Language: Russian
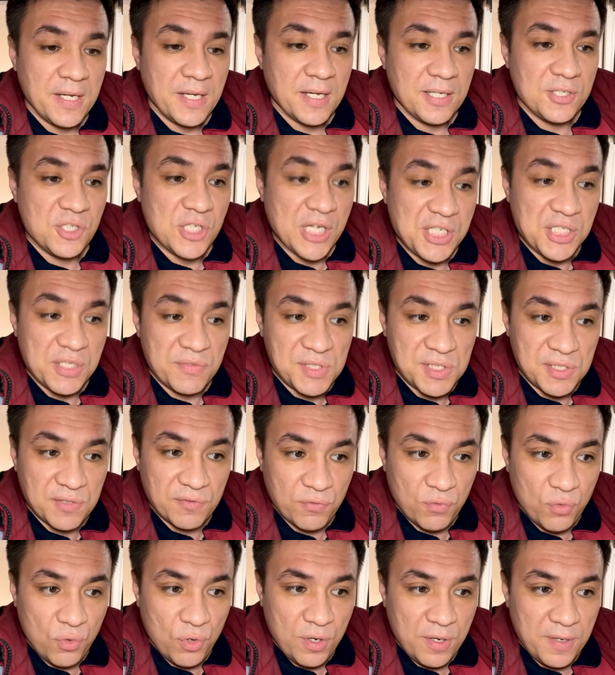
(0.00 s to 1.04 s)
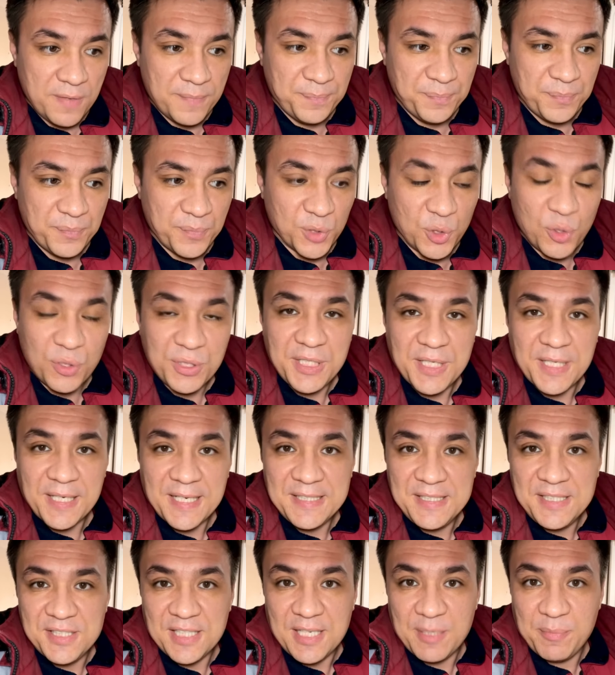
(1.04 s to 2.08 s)
Чаще всего многие
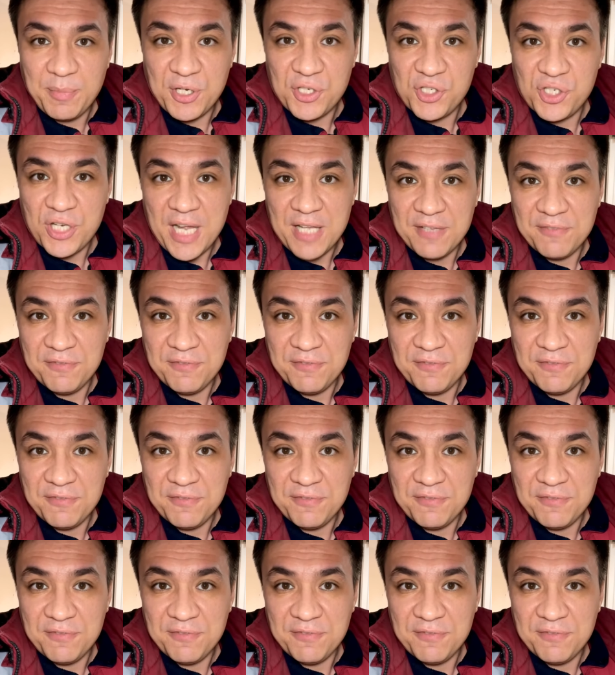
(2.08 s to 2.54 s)
родители обращают